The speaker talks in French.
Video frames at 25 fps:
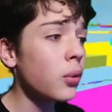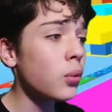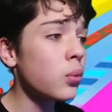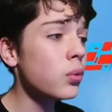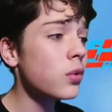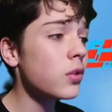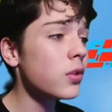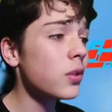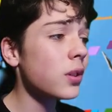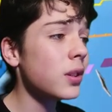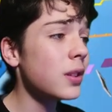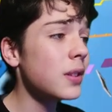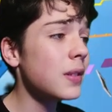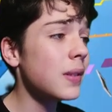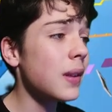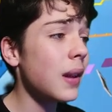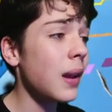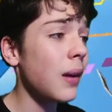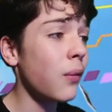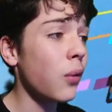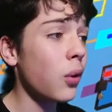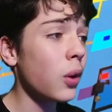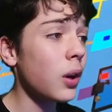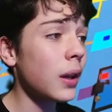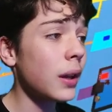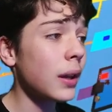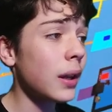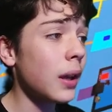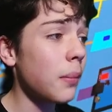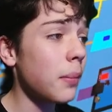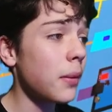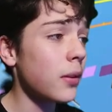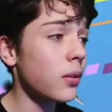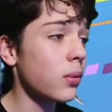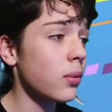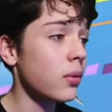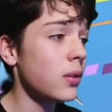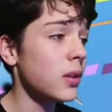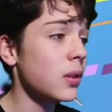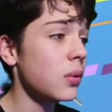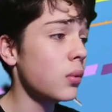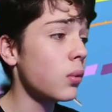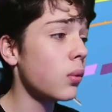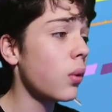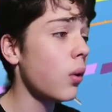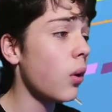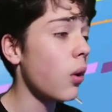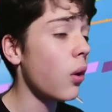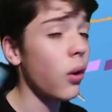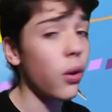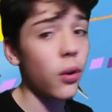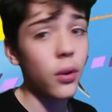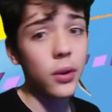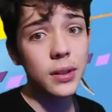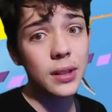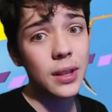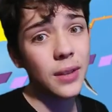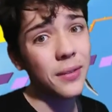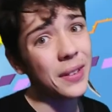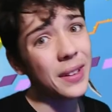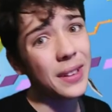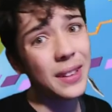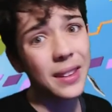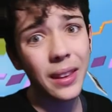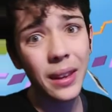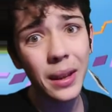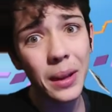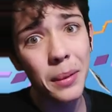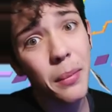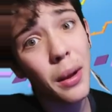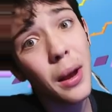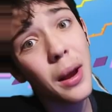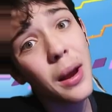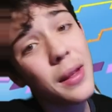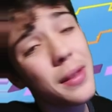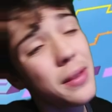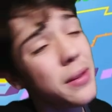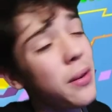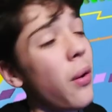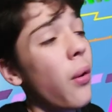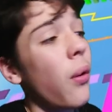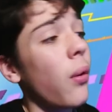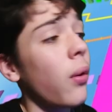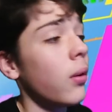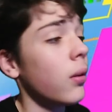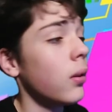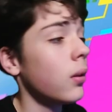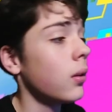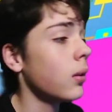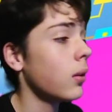tous qui s'évoquent les gars parce que sinon euh, ça va être très malade. Hein.